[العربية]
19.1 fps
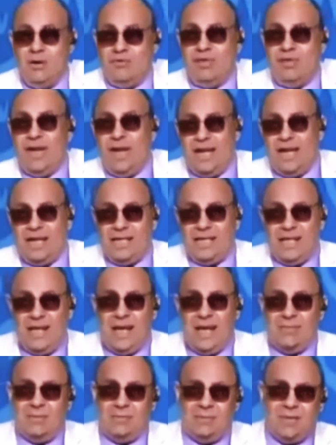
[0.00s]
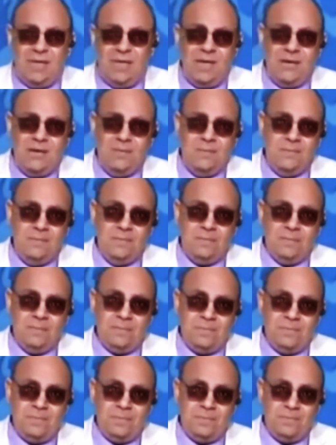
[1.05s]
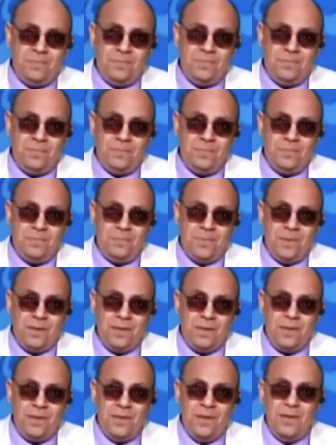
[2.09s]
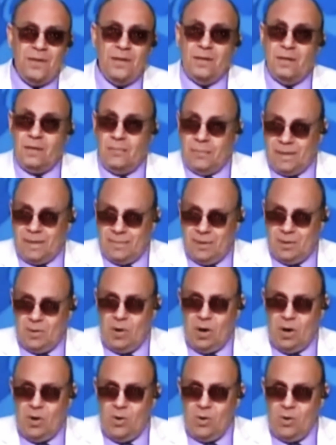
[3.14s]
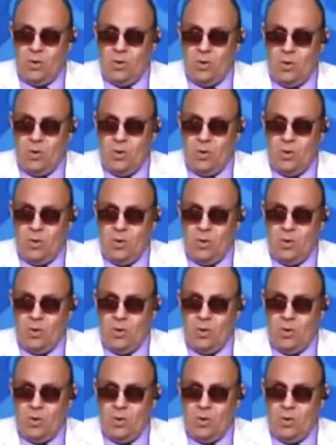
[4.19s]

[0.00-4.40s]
وفينا عده حبيبتي؟ انا بقالي اربع سنين آه، ما انا بقول اهو